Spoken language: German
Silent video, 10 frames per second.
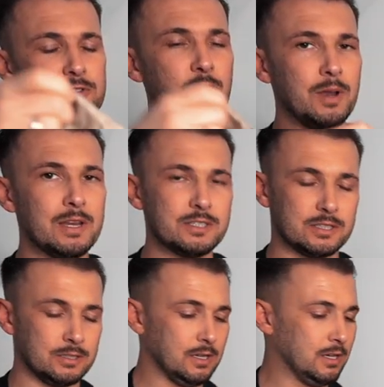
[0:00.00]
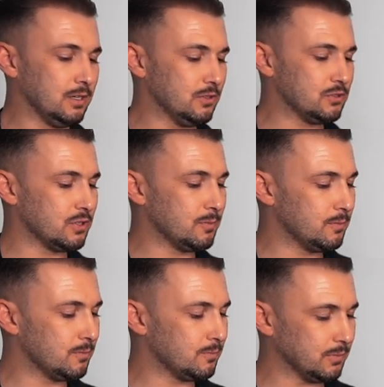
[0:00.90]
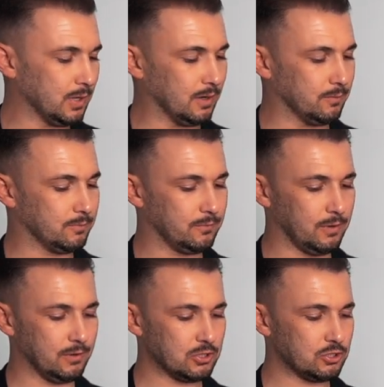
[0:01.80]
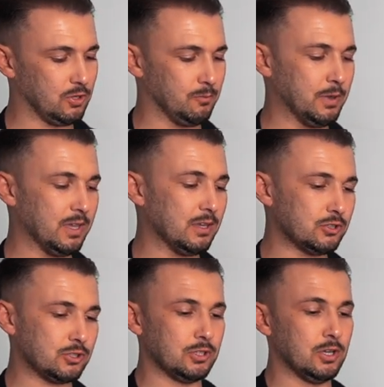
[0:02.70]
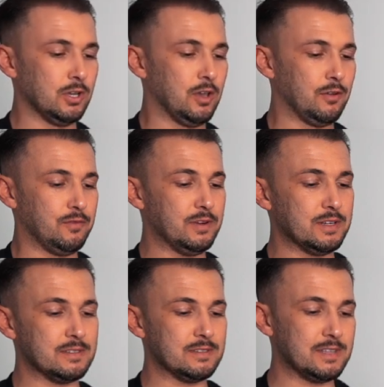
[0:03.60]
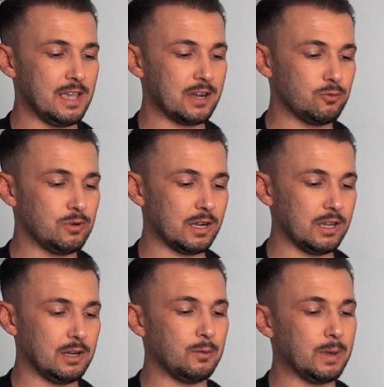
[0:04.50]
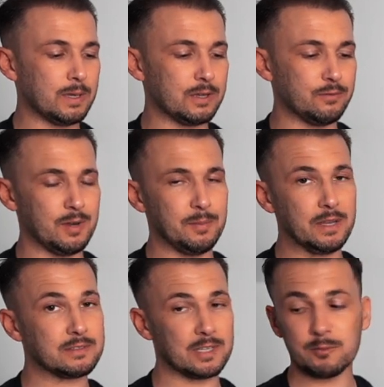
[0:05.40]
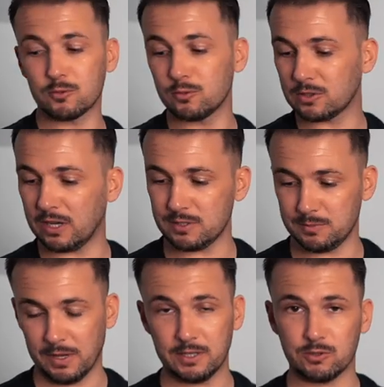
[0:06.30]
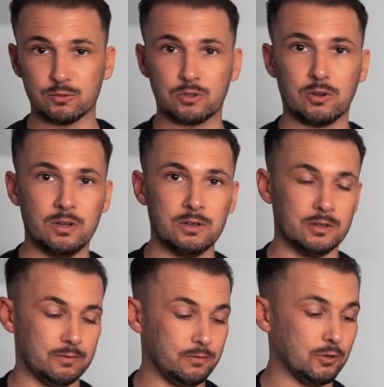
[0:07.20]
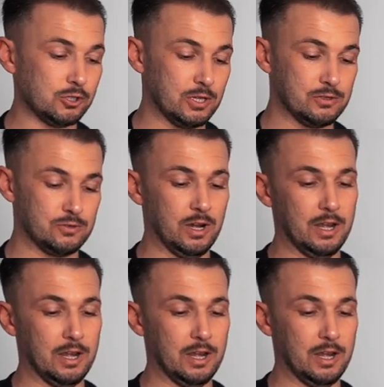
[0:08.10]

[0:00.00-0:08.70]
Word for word: sommerlich in so einem ja, verwaschenen Beige. Finde ich ein sehr cooler Colorway, gefällt mir extrem gut, kann ich mir echt gut äh, vorstellen zu der